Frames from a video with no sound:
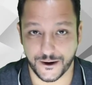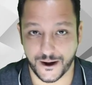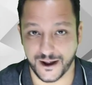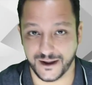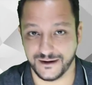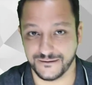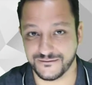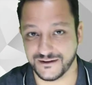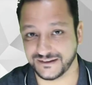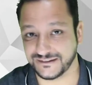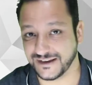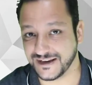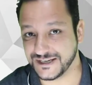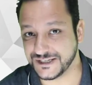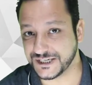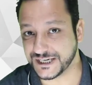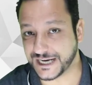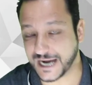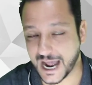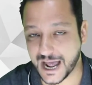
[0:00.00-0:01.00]
Ó. Ele vai ser
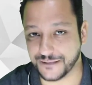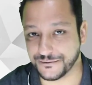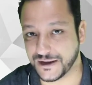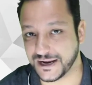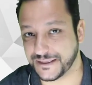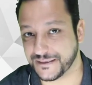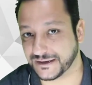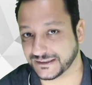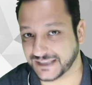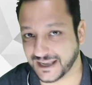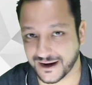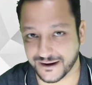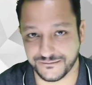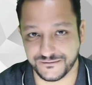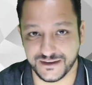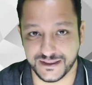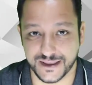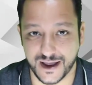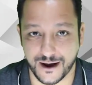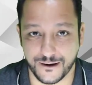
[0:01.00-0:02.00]
indicado aí na tela
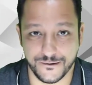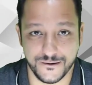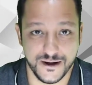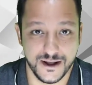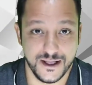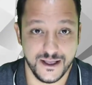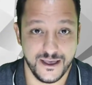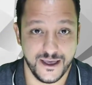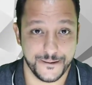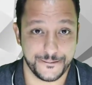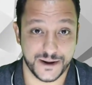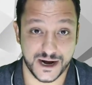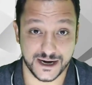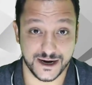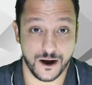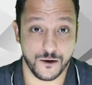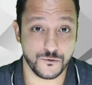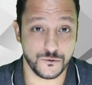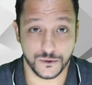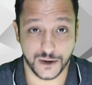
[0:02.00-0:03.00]
final para
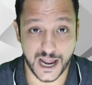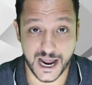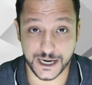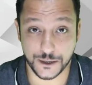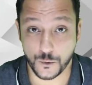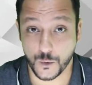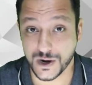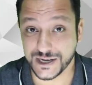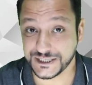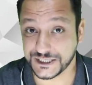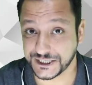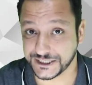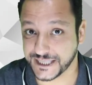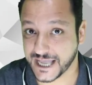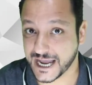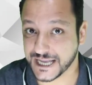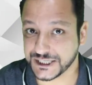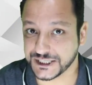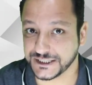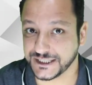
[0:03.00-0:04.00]
calcular a
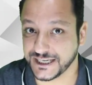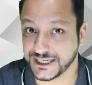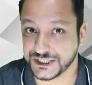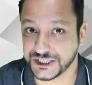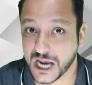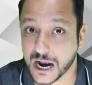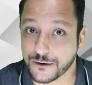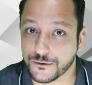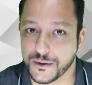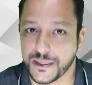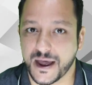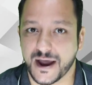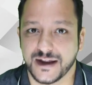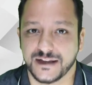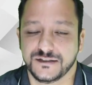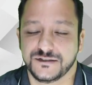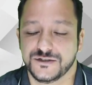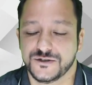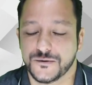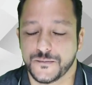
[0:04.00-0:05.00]
quantidade de
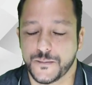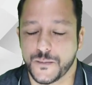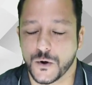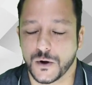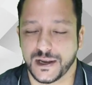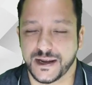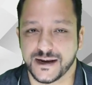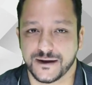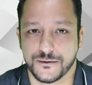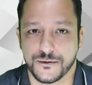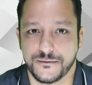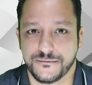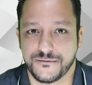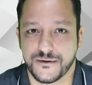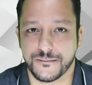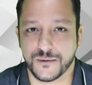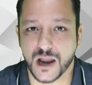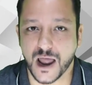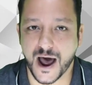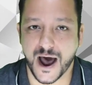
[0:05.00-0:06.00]
diagonais de um polígono.
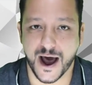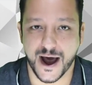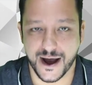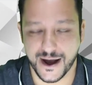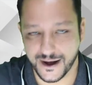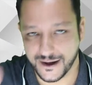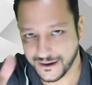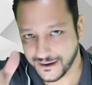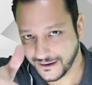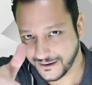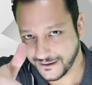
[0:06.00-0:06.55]
Vamos lá!